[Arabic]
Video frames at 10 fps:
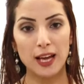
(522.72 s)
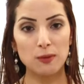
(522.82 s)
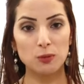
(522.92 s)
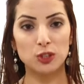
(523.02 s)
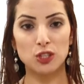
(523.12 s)

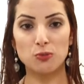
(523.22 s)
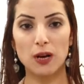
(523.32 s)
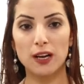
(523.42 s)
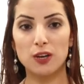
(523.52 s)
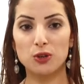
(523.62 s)
المنتج
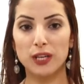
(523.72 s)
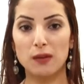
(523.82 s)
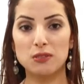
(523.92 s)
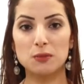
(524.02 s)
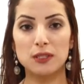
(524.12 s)
معكرونة
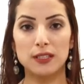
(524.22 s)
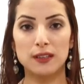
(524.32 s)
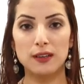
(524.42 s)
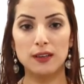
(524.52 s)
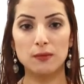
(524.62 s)
500
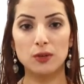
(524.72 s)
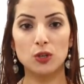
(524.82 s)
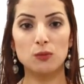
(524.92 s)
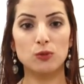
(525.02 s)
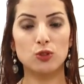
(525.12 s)
جرام
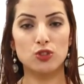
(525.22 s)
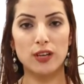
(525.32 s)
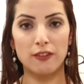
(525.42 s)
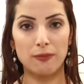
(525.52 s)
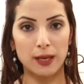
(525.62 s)
حمص
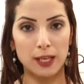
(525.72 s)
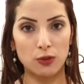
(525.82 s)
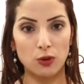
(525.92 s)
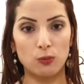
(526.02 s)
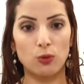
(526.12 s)
جاف
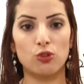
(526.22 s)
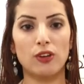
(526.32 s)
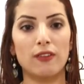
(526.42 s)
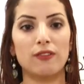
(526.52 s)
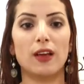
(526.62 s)
باكيت حمص
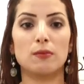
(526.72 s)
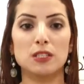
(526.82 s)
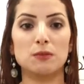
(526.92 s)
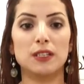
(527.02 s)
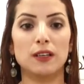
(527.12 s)
جاف
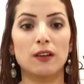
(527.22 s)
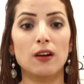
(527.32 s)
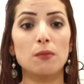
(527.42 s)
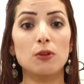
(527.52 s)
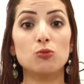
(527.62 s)
500
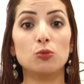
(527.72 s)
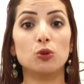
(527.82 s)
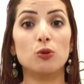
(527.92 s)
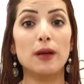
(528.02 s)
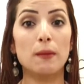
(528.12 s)
جرام
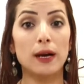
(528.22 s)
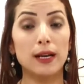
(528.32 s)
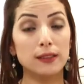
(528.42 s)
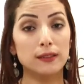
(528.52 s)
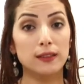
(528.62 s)
مجموعهما
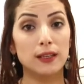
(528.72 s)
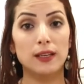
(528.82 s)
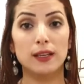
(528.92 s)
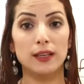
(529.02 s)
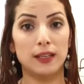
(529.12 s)
معا
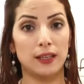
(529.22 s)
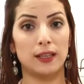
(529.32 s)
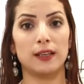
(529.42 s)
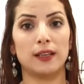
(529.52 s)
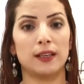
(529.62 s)

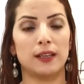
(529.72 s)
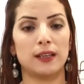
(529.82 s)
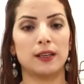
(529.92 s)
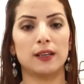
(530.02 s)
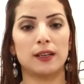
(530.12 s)
آه،
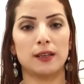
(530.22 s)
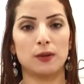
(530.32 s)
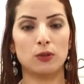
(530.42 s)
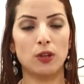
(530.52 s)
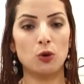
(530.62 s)

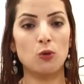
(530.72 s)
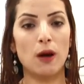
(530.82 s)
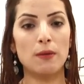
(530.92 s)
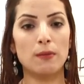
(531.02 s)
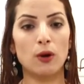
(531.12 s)
آه، ضعوهم
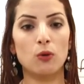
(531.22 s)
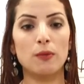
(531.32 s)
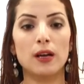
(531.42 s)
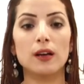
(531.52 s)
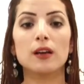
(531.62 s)

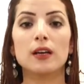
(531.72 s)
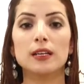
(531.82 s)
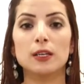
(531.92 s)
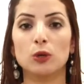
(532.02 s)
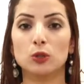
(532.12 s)
أمامكما
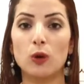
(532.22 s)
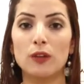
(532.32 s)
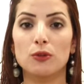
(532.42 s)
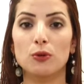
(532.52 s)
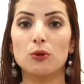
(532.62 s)

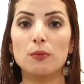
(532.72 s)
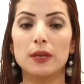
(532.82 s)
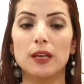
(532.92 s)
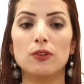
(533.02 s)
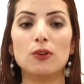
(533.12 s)
وتقدروهم
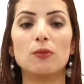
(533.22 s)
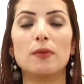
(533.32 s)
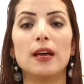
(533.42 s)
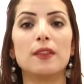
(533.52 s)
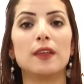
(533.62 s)

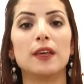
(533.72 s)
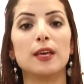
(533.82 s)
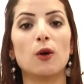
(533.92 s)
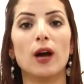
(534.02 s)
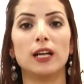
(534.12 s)
بيدكم هذه
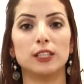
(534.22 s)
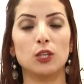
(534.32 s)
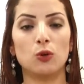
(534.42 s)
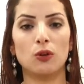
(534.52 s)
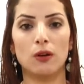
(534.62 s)
هي 1
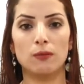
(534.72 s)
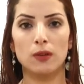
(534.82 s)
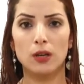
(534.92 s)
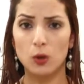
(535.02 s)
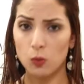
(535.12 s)
كيلو جرام
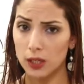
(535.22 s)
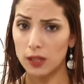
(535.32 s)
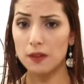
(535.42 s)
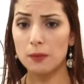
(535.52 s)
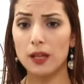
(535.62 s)

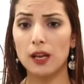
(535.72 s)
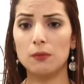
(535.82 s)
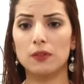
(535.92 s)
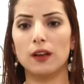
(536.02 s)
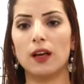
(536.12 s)
والكثير من
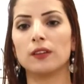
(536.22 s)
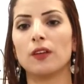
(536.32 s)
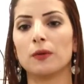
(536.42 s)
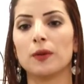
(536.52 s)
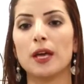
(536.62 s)
الأمثلة
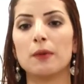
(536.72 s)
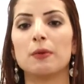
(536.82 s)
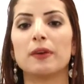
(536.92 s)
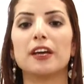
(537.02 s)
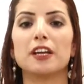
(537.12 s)
أيضا
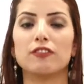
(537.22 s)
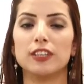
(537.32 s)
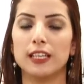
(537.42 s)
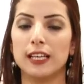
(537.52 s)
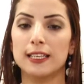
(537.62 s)
بإمكاننا
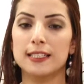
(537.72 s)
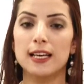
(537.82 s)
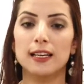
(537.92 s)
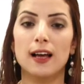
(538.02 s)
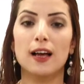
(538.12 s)
فتح
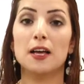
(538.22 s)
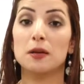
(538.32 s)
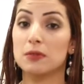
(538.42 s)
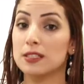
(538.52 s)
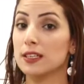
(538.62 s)
الخزانة
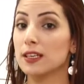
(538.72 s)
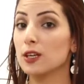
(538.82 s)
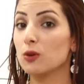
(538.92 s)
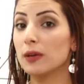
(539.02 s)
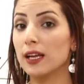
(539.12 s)
مسك
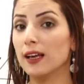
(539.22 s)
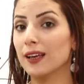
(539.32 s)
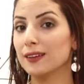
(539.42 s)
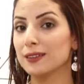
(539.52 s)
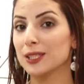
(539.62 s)
كيلو
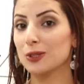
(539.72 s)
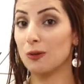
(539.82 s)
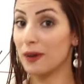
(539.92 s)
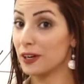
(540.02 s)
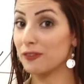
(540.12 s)
ملح
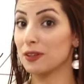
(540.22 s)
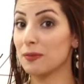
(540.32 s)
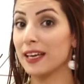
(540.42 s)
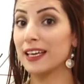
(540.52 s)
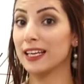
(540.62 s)
ومعرفة
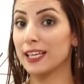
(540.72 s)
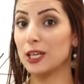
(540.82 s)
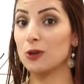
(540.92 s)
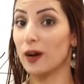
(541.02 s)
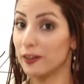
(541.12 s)
ما هي
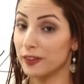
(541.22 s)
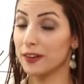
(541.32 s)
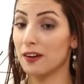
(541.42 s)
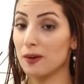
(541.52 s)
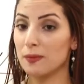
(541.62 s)
الكيلو ألف
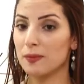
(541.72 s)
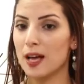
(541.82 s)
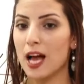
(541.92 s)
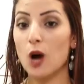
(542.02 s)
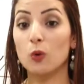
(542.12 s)
جرام
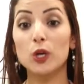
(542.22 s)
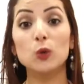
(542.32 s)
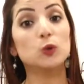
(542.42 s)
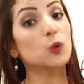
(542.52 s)
أو كيلو